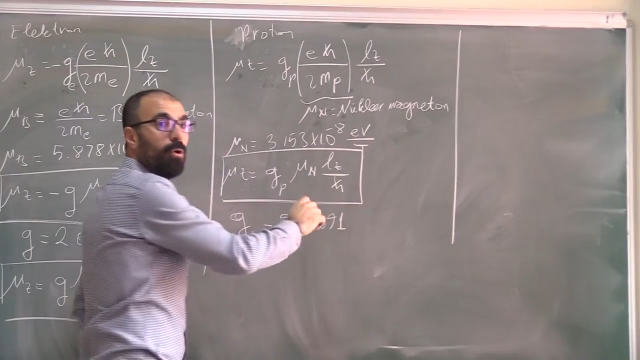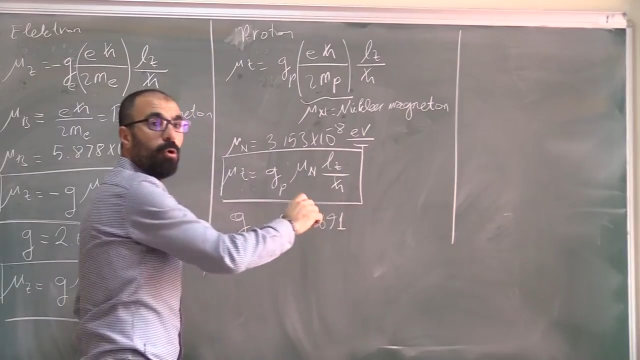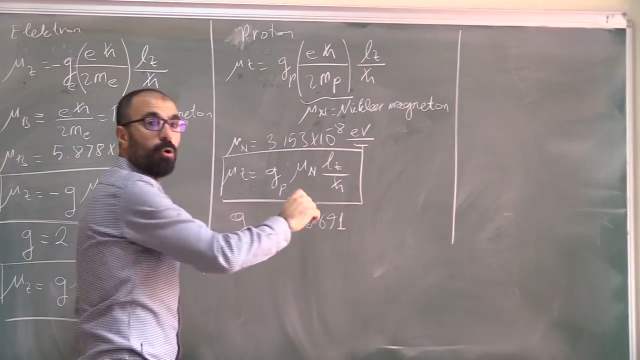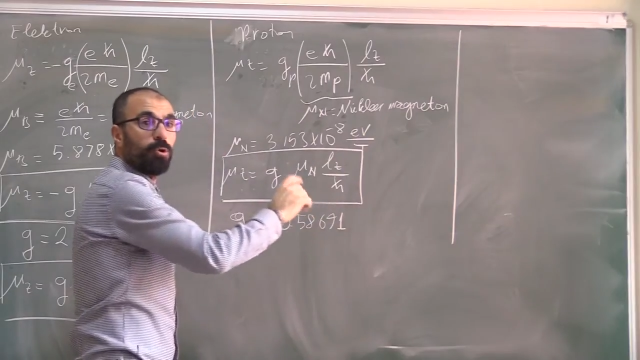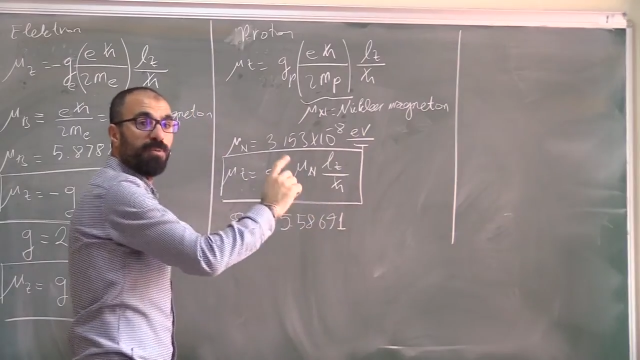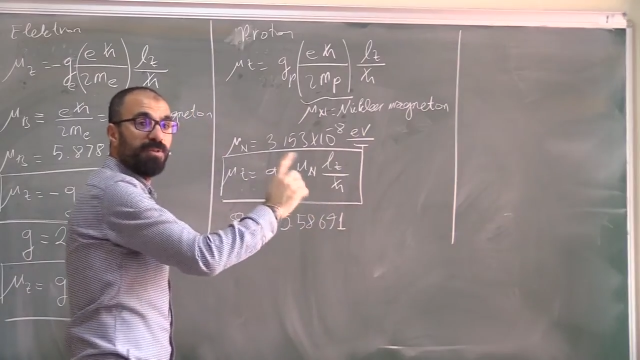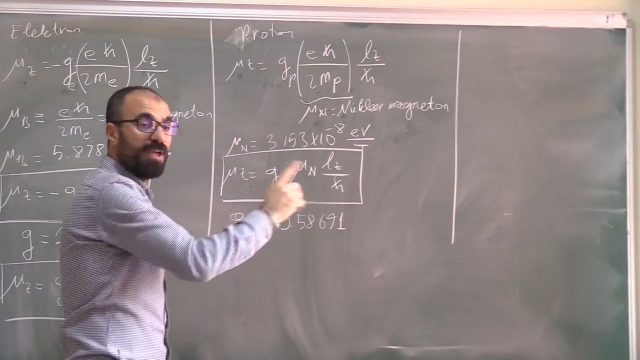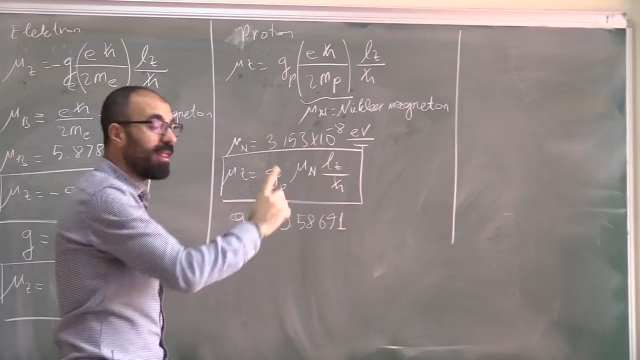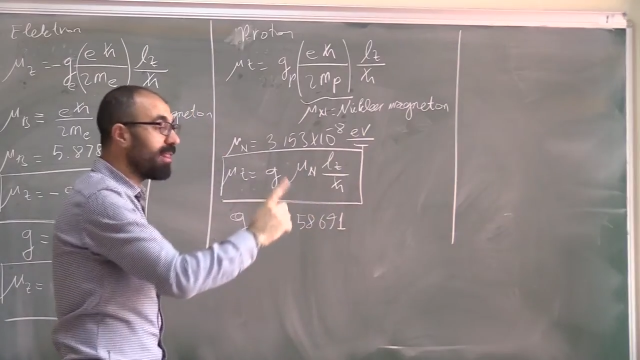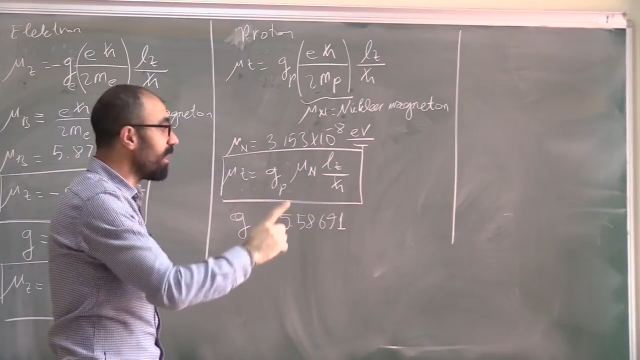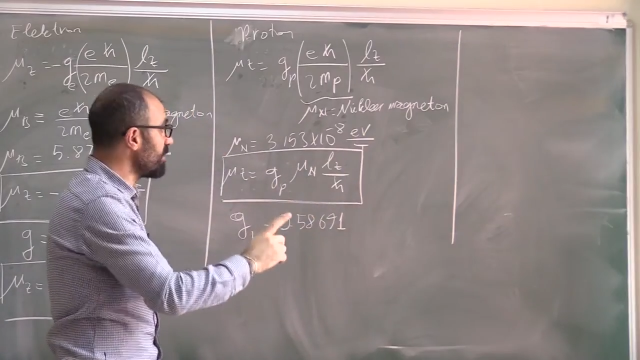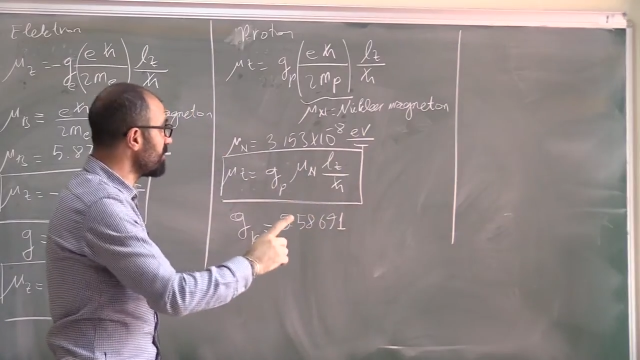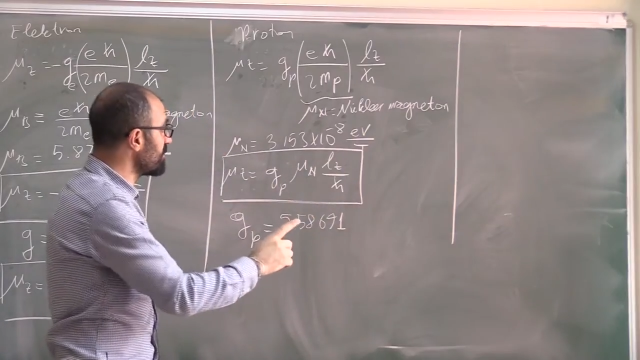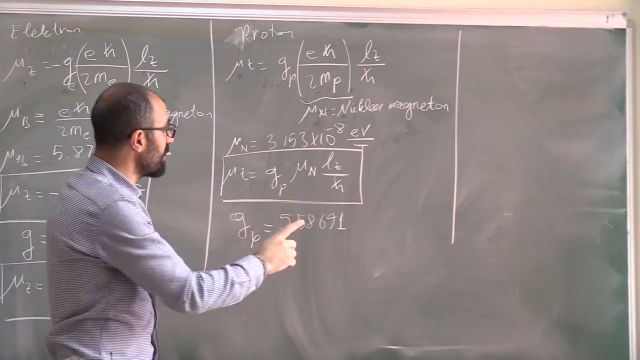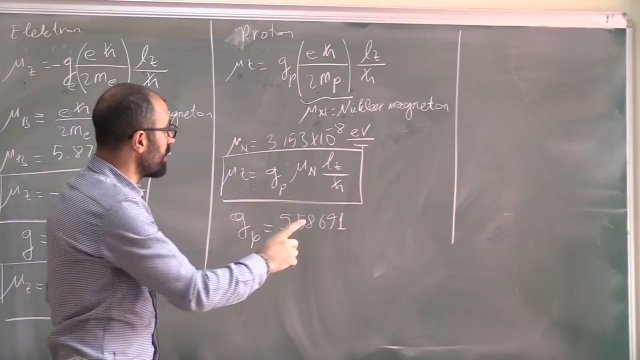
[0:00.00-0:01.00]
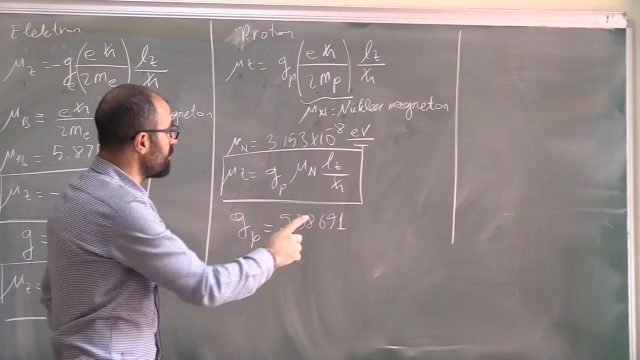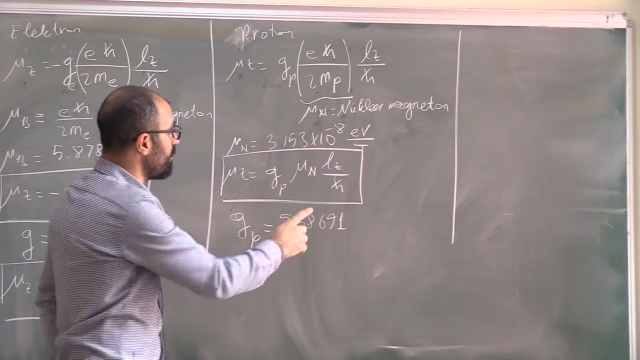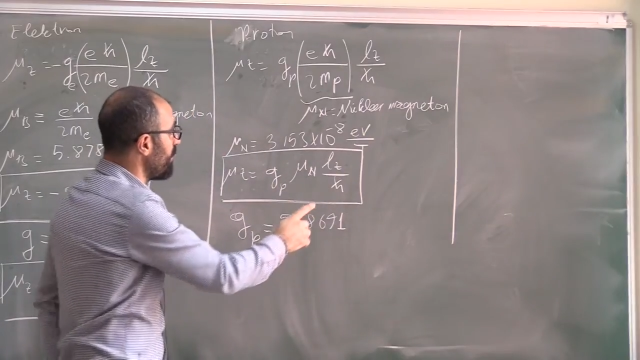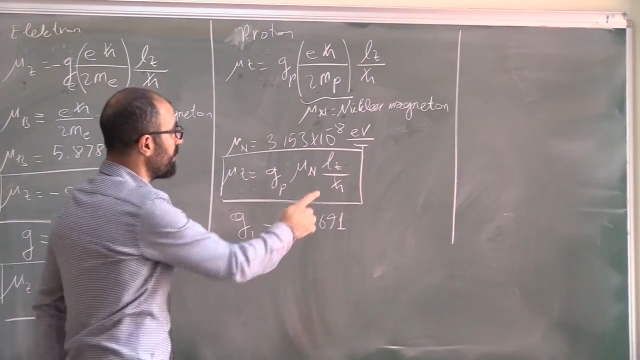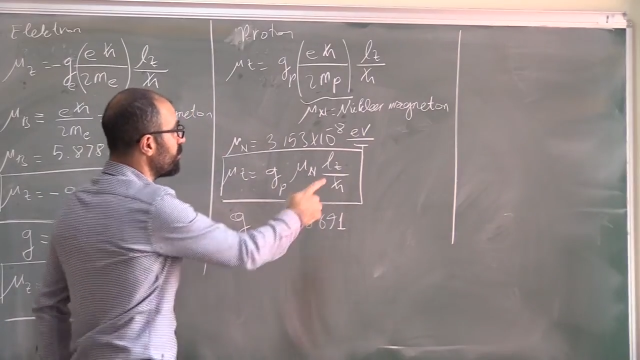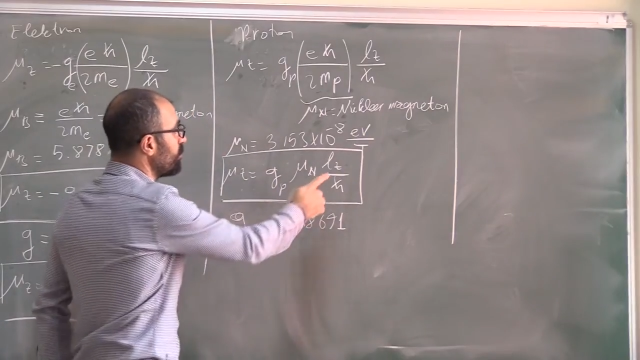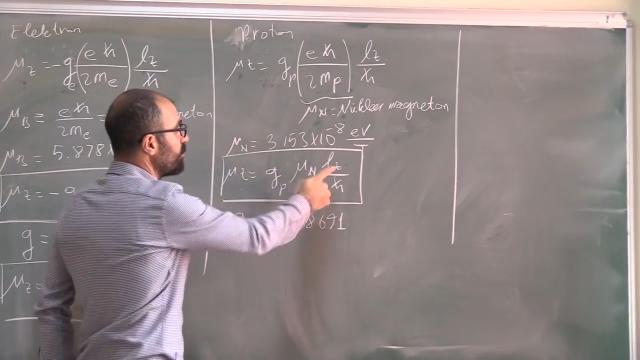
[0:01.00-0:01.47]
orbital açısal
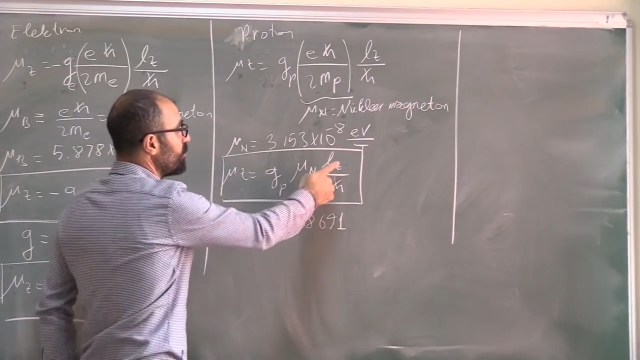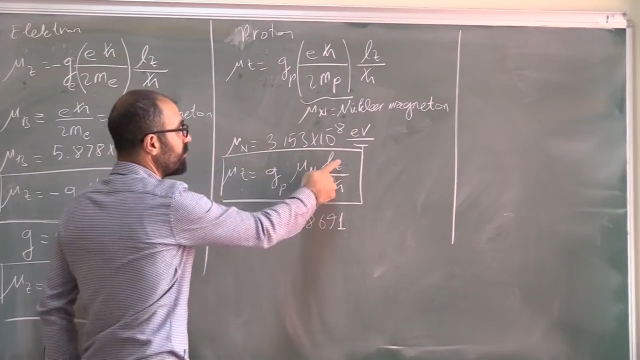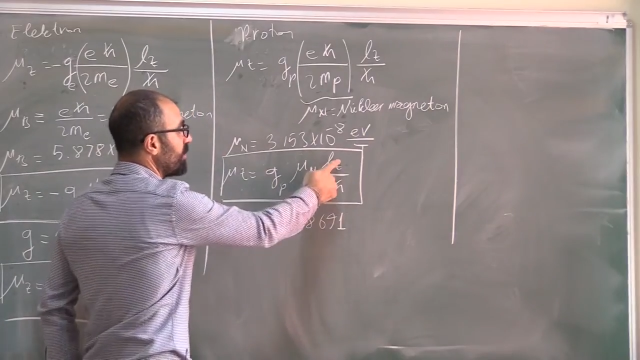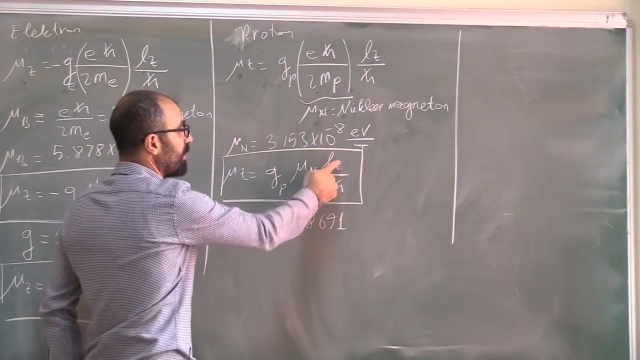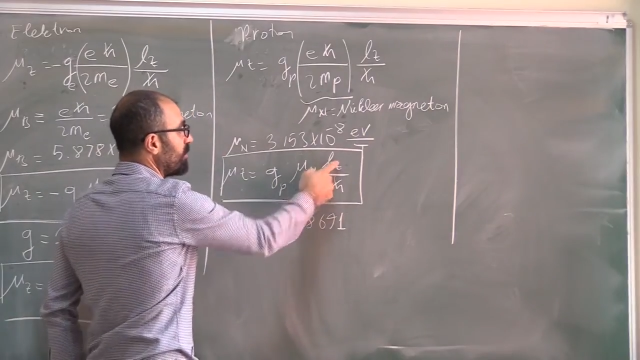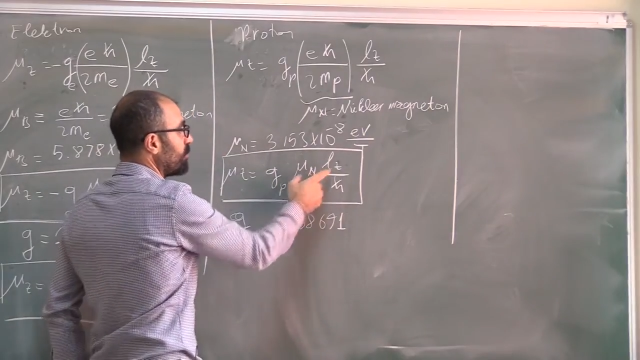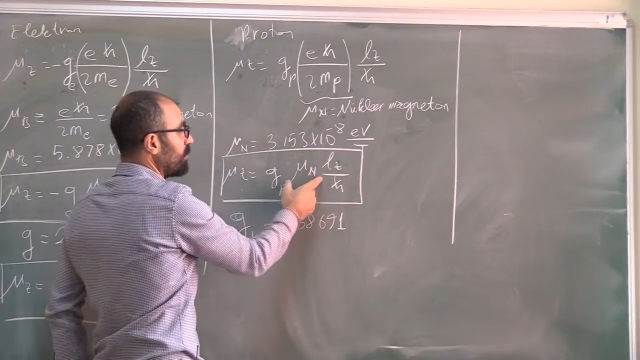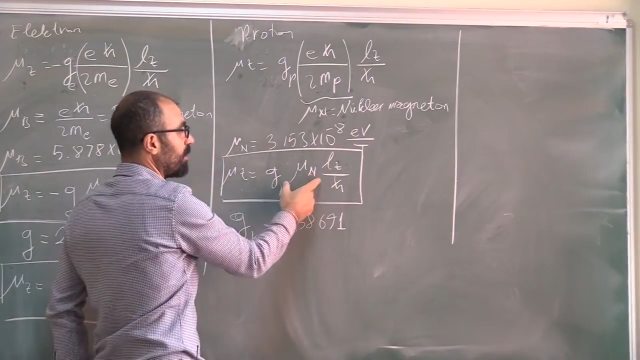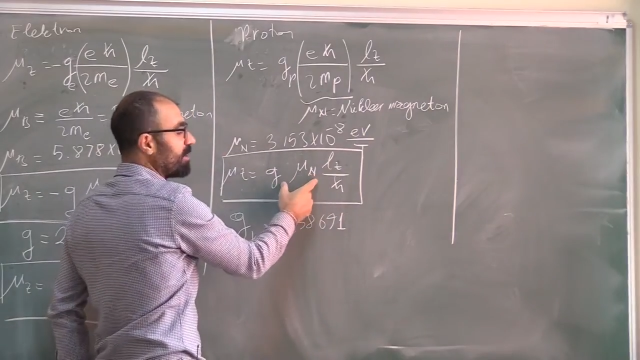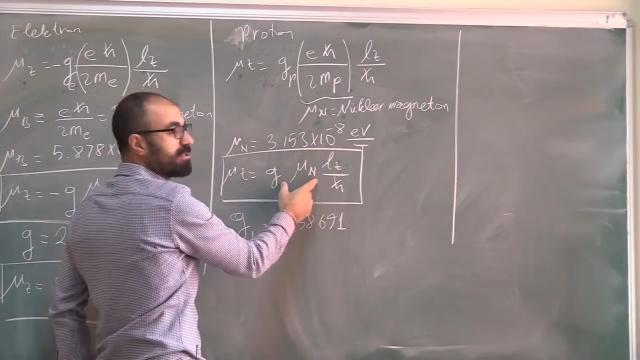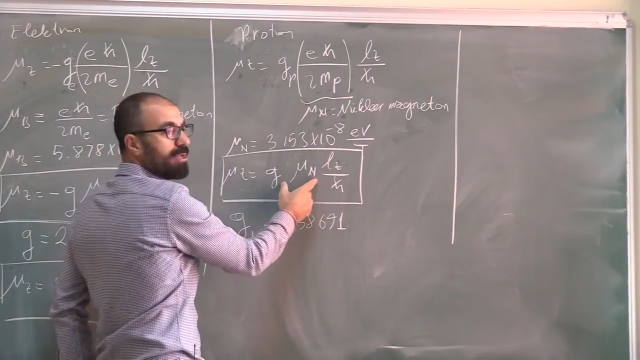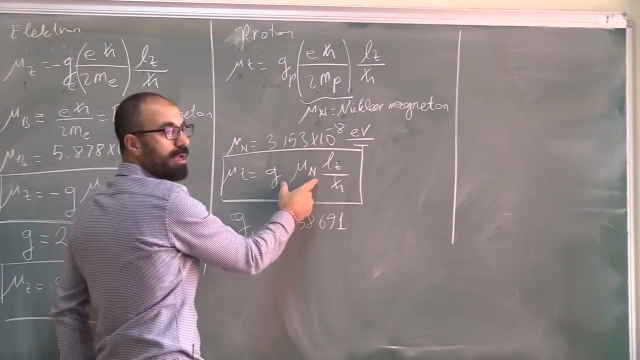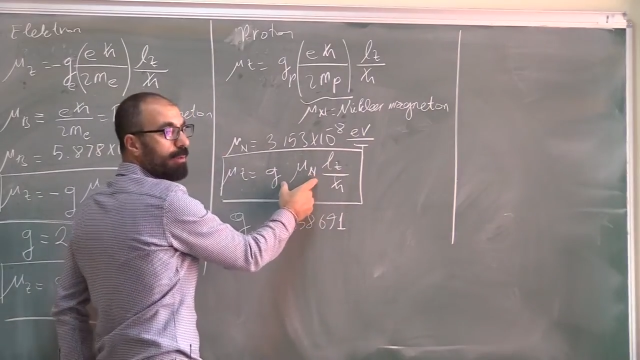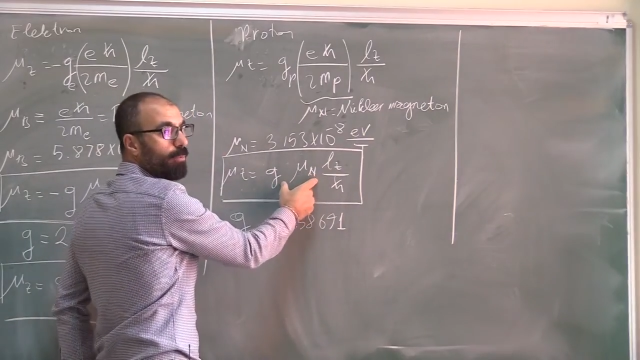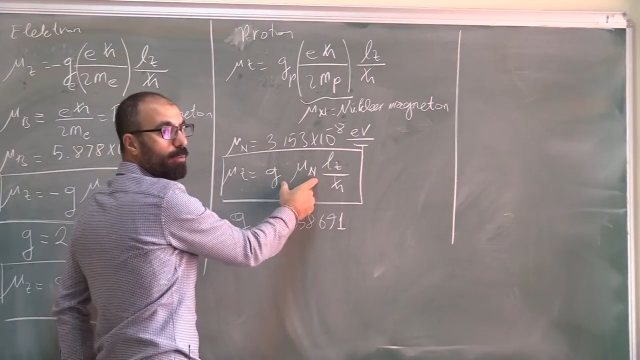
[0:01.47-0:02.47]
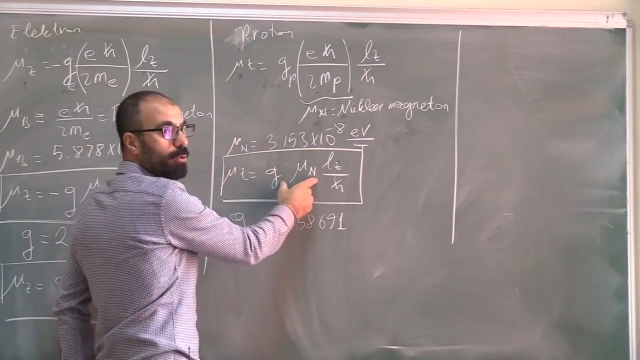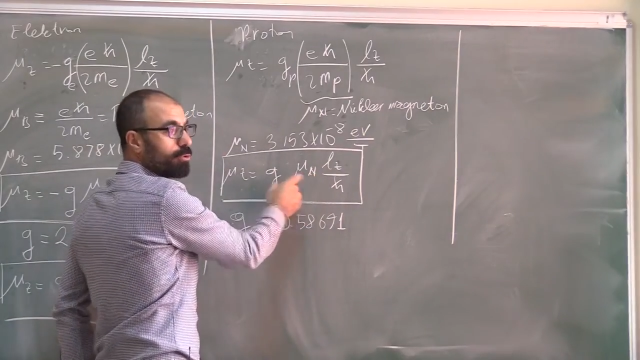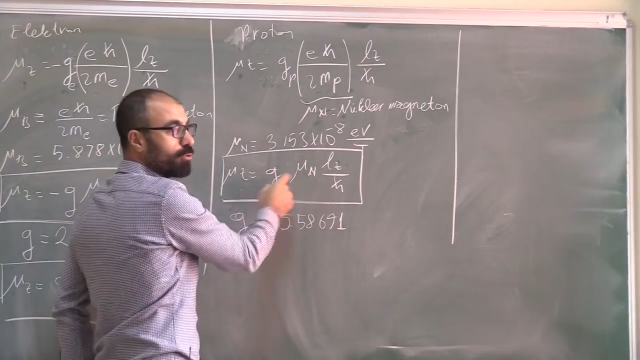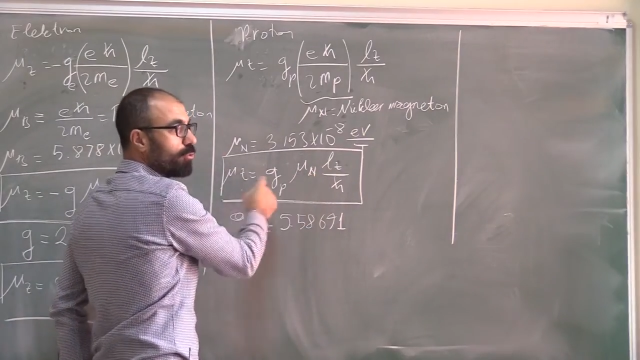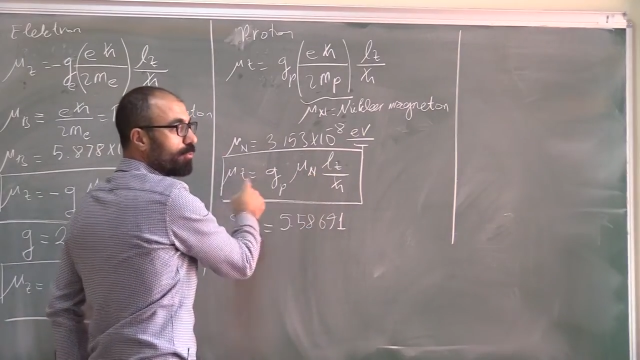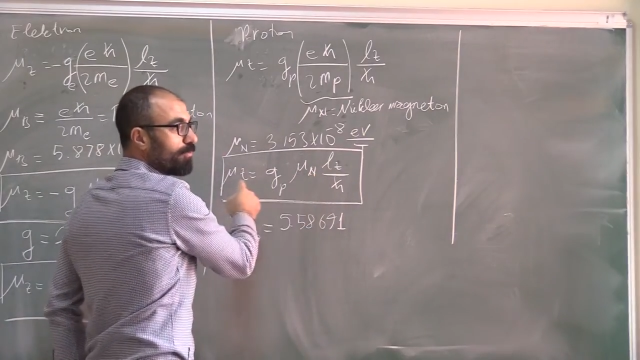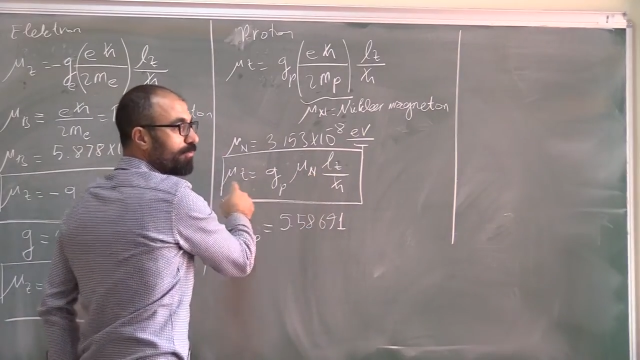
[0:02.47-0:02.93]
momentumundan dolayı sahip olduğu